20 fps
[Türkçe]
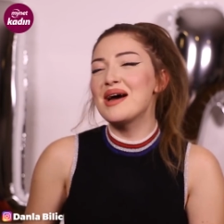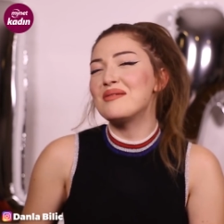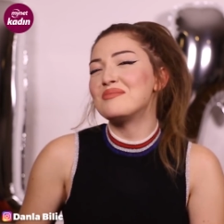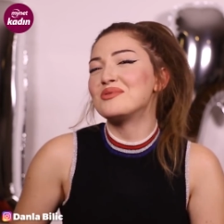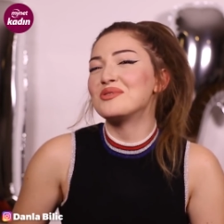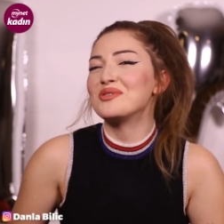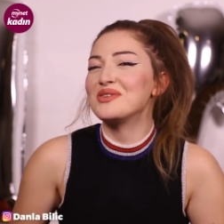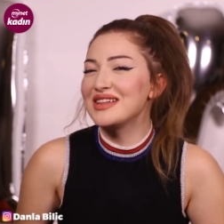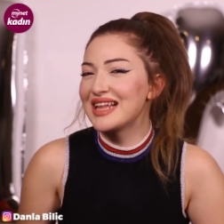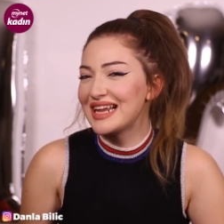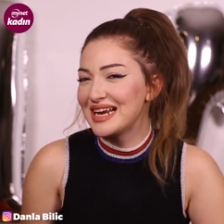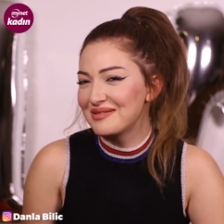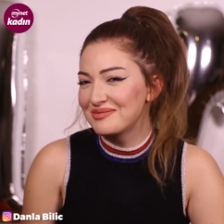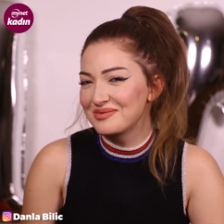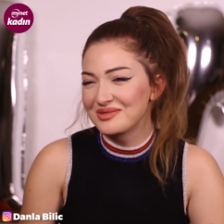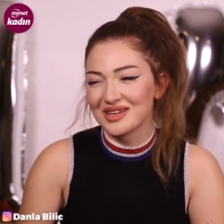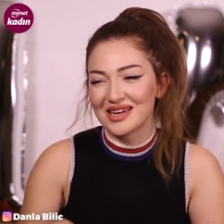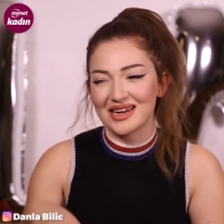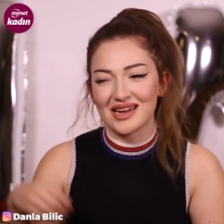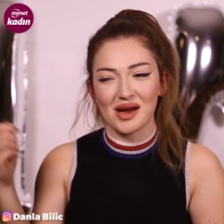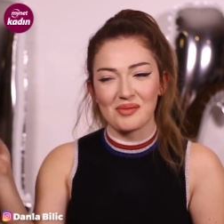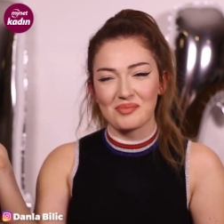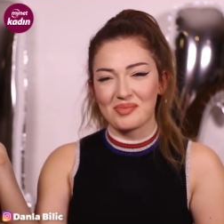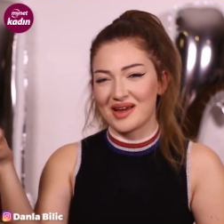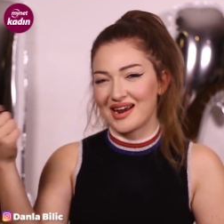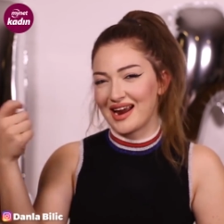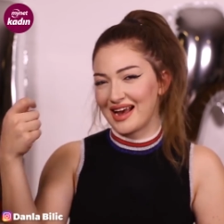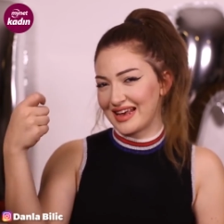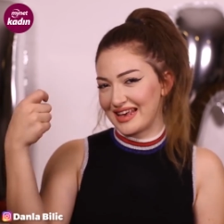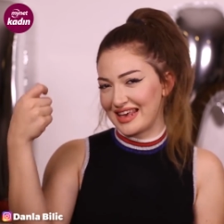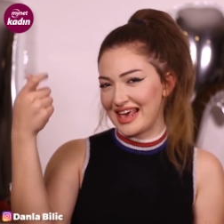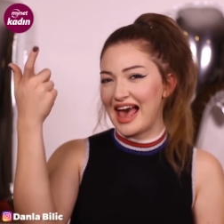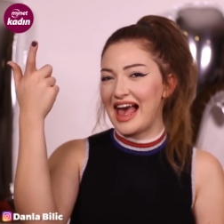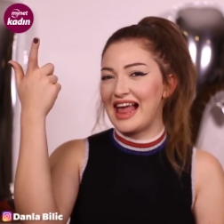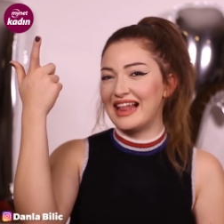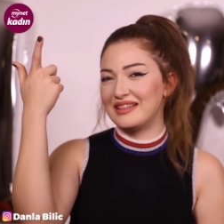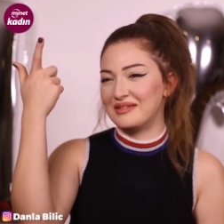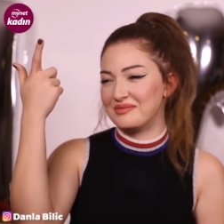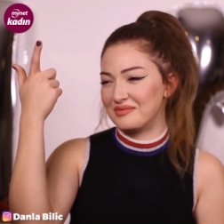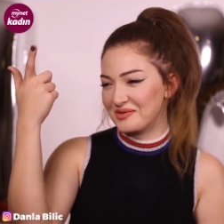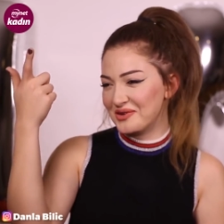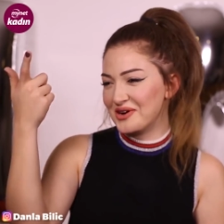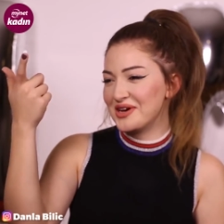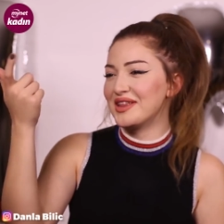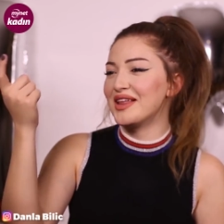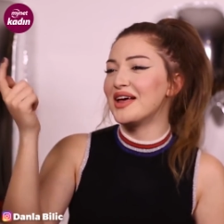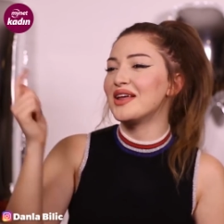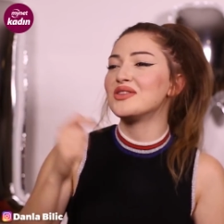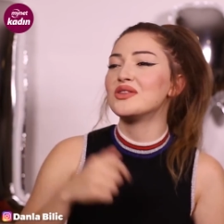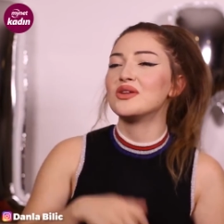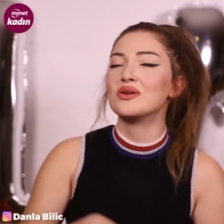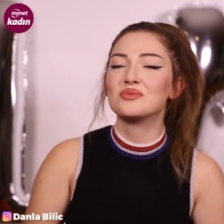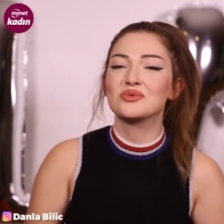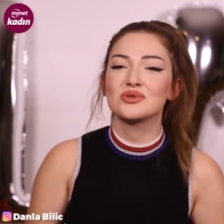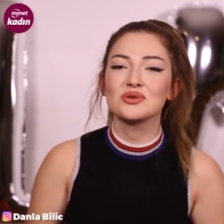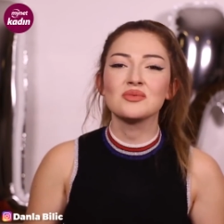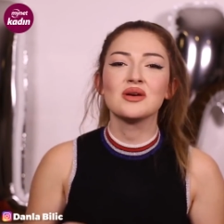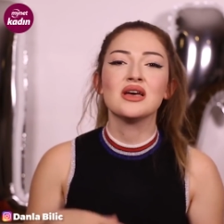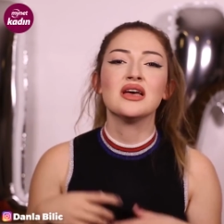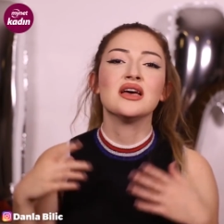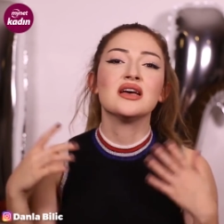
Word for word: ben bugünlere bunları yaparak geldim falan diyormuşum.